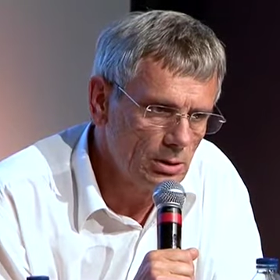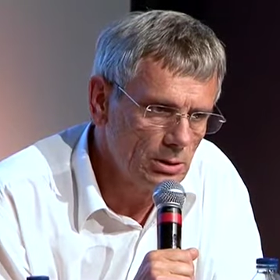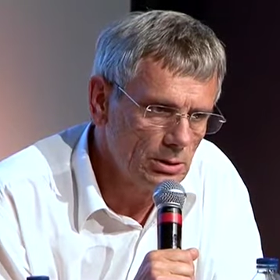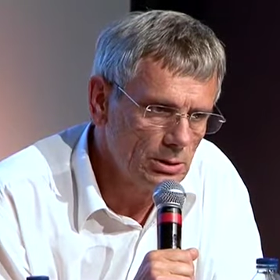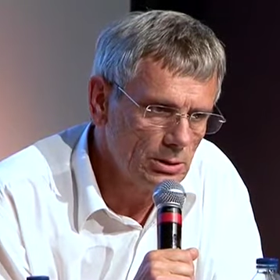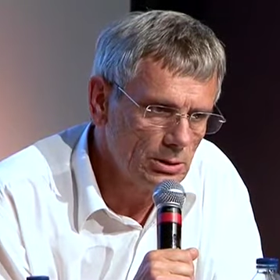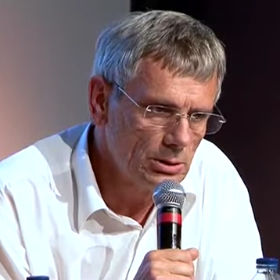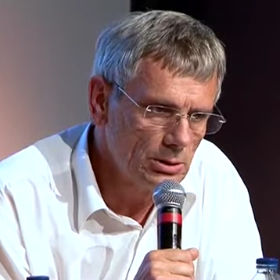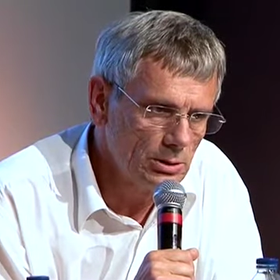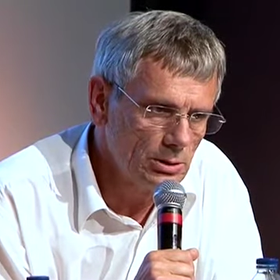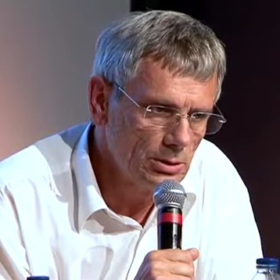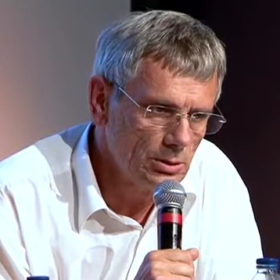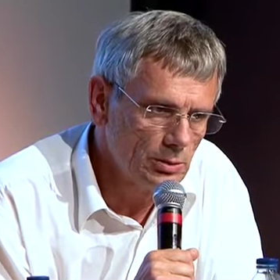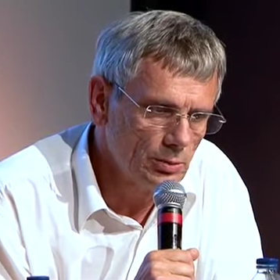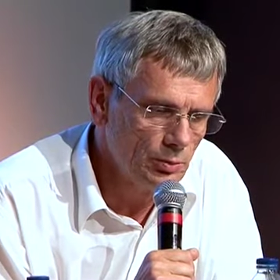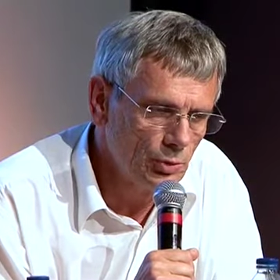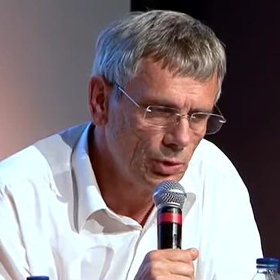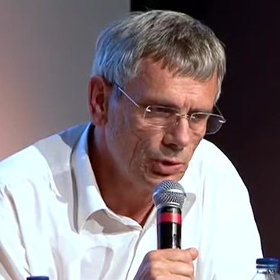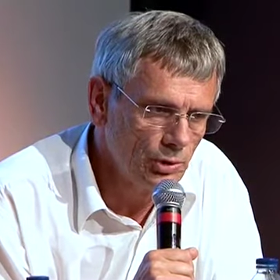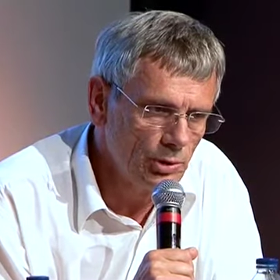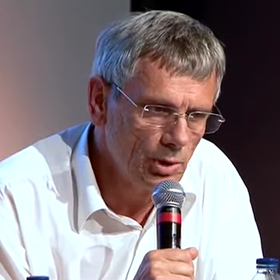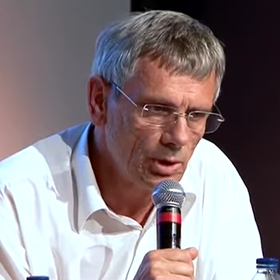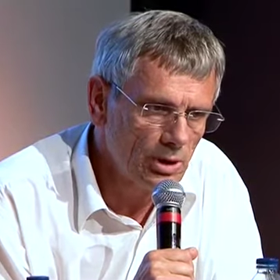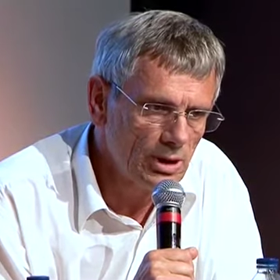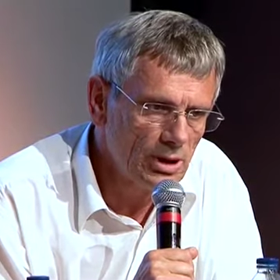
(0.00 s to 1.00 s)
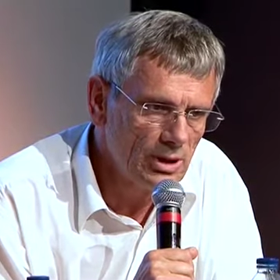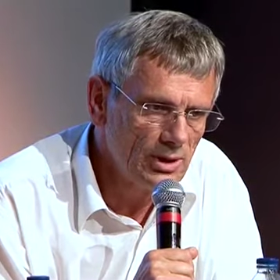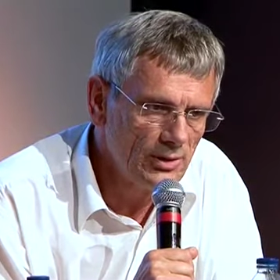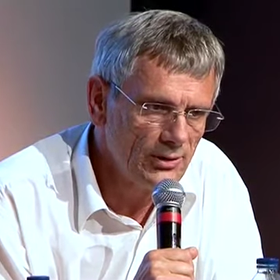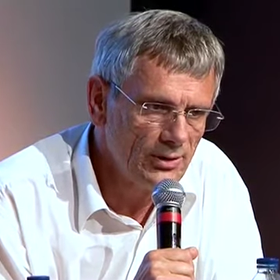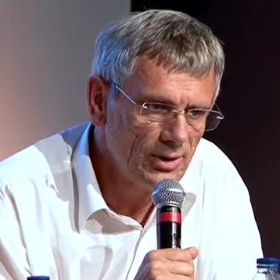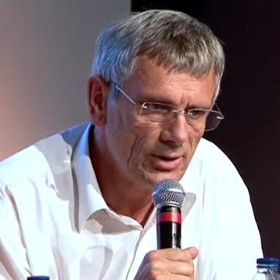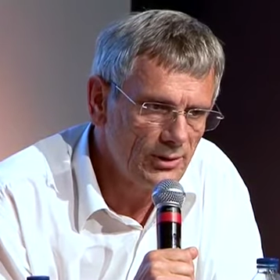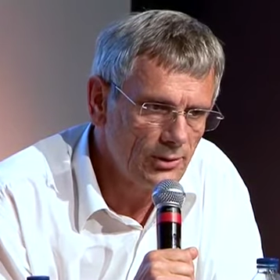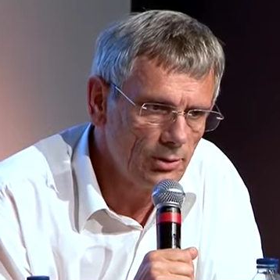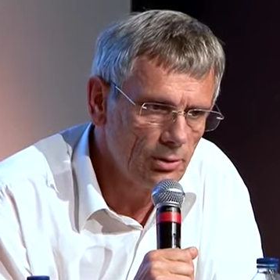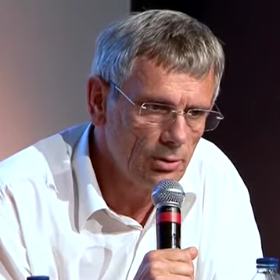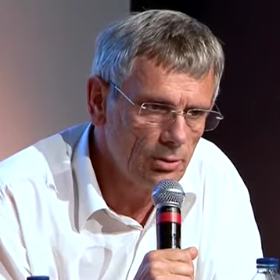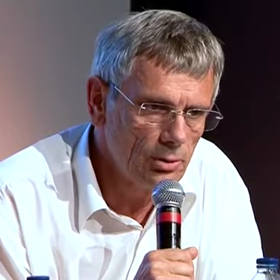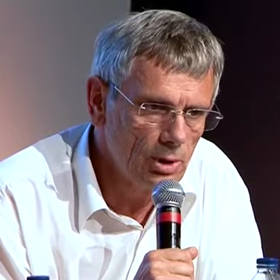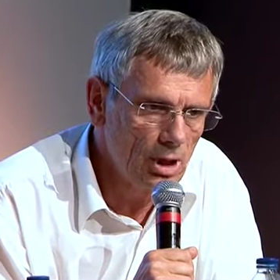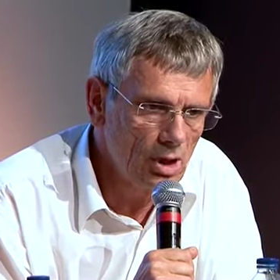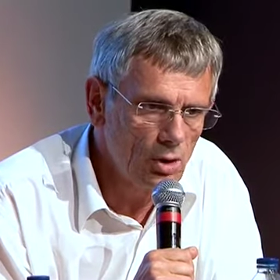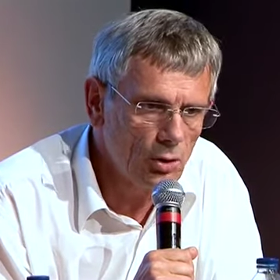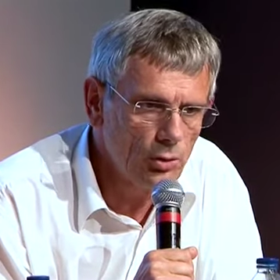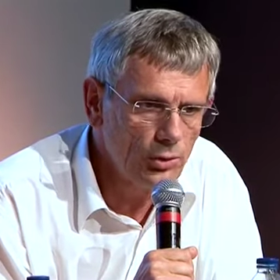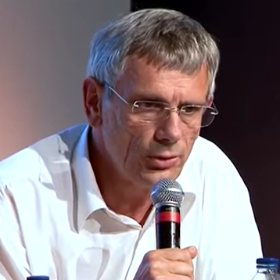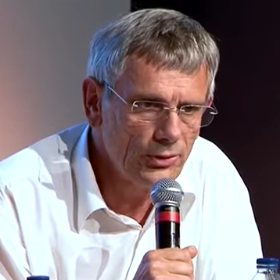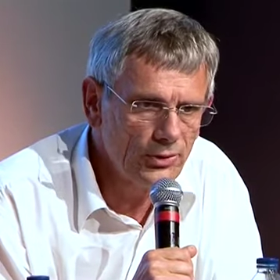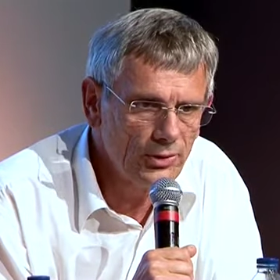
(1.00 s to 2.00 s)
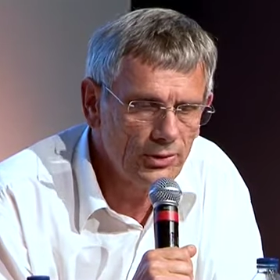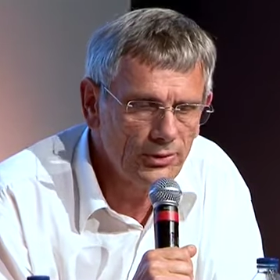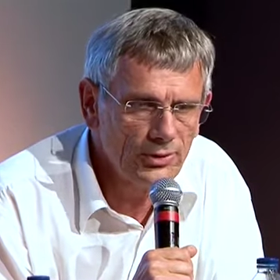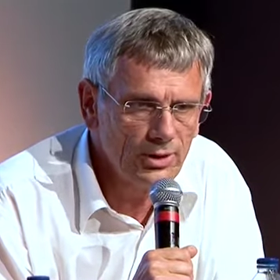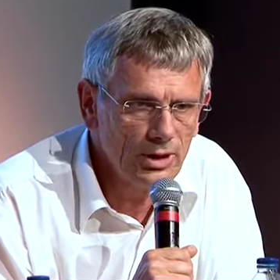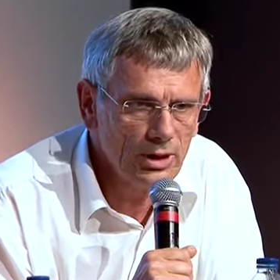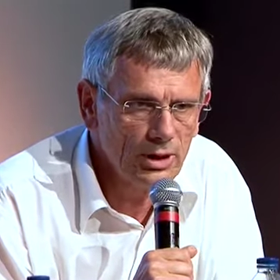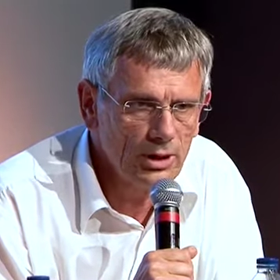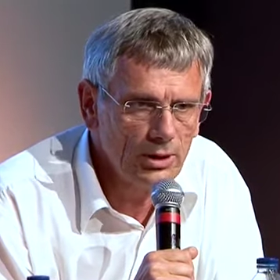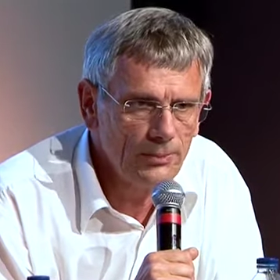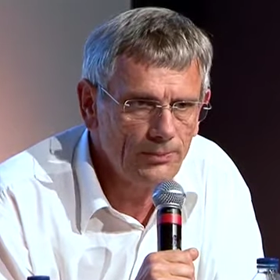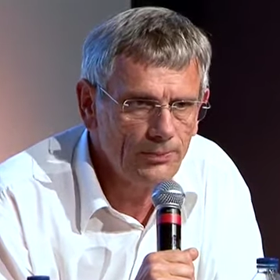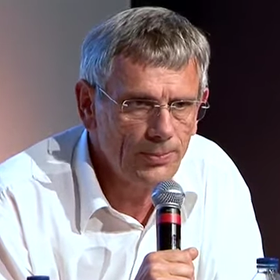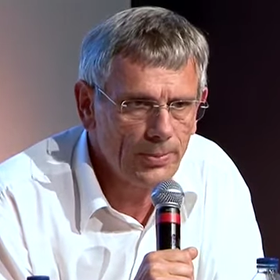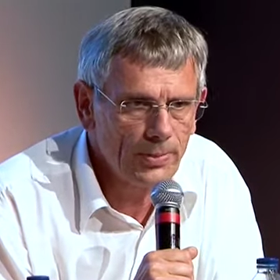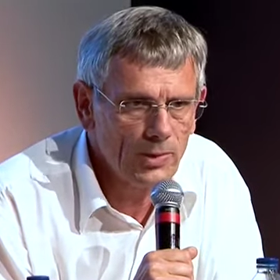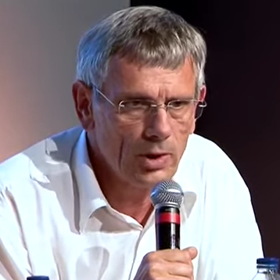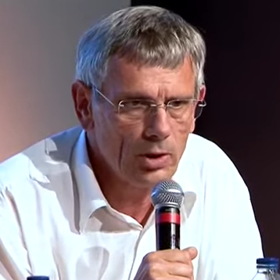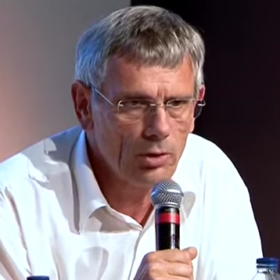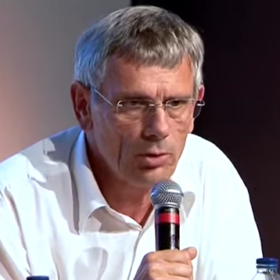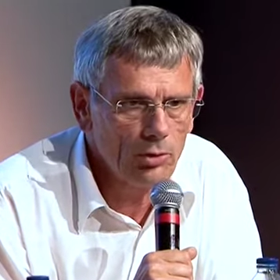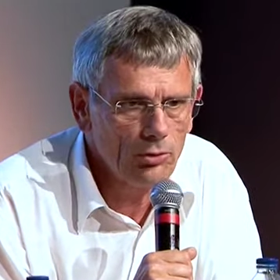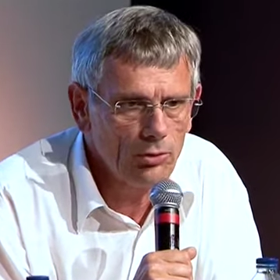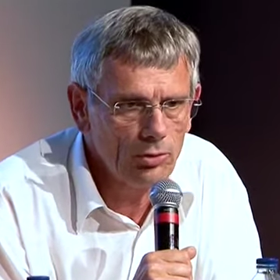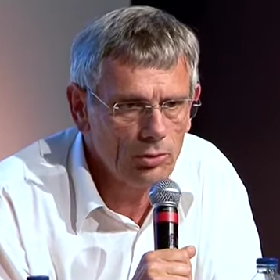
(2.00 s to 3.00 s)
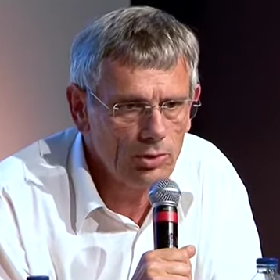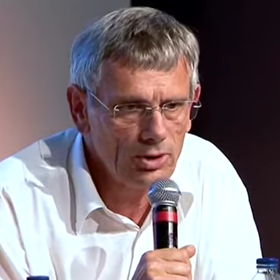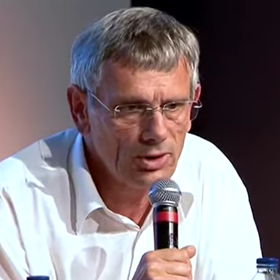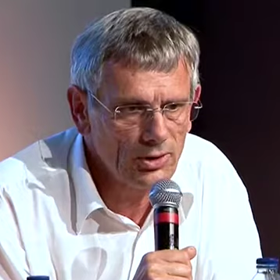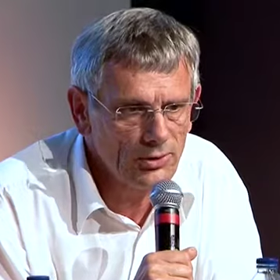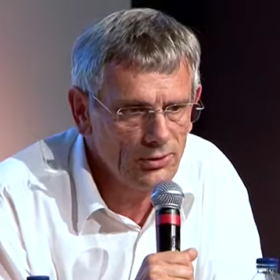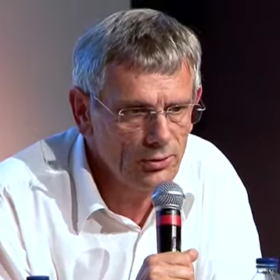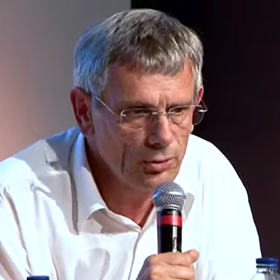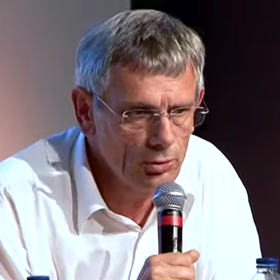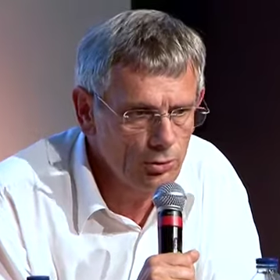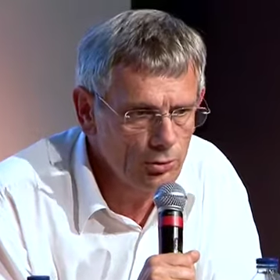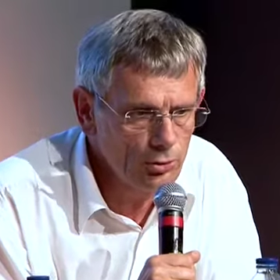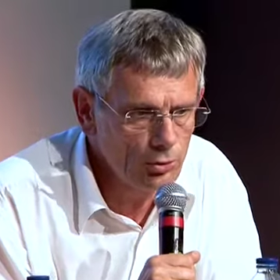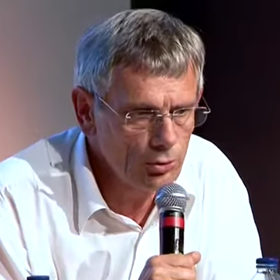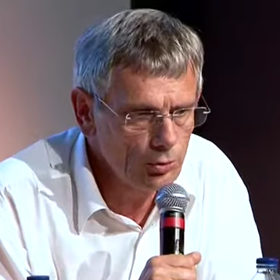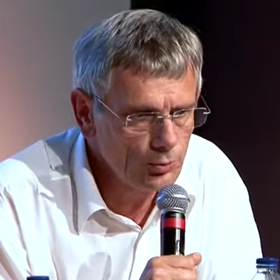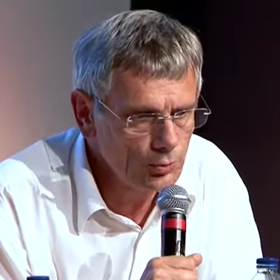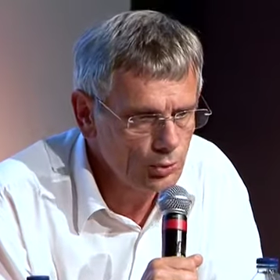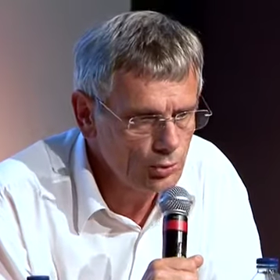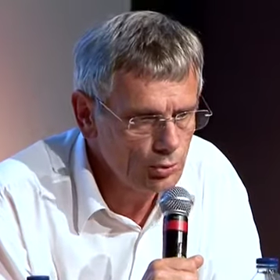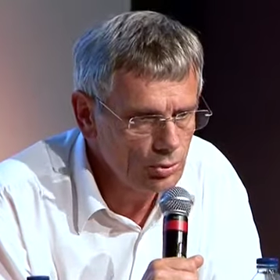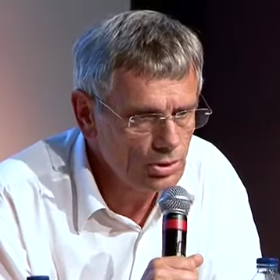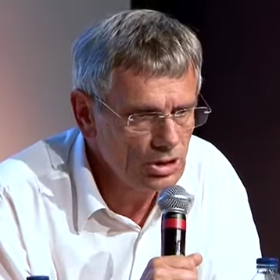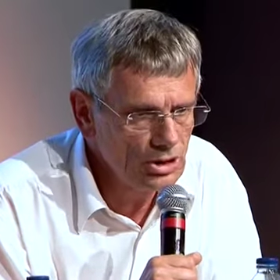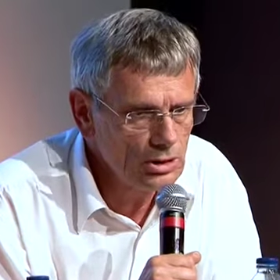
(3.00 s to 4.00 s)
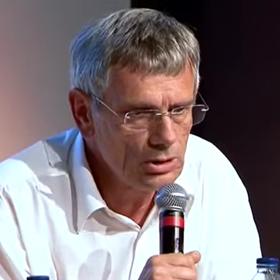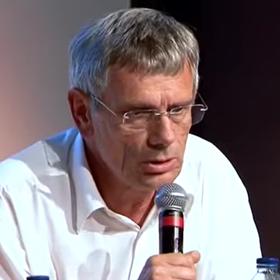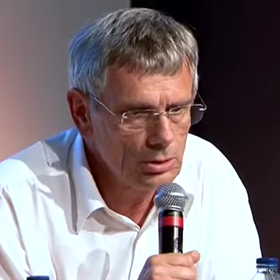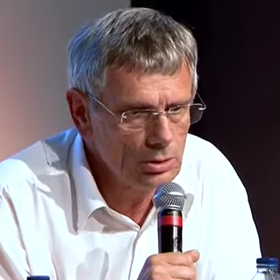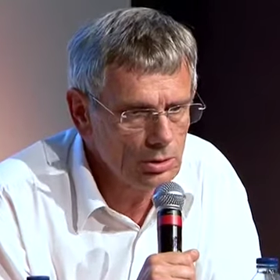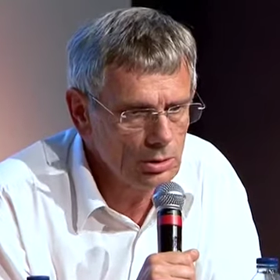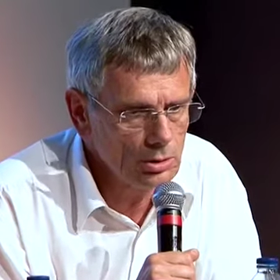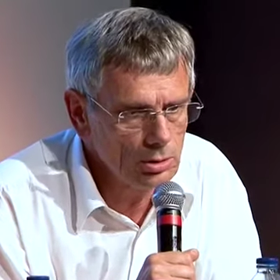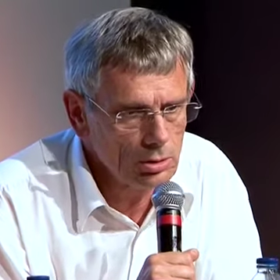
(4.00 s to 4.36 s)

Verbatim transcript: mon organisation a recentré son action depuis,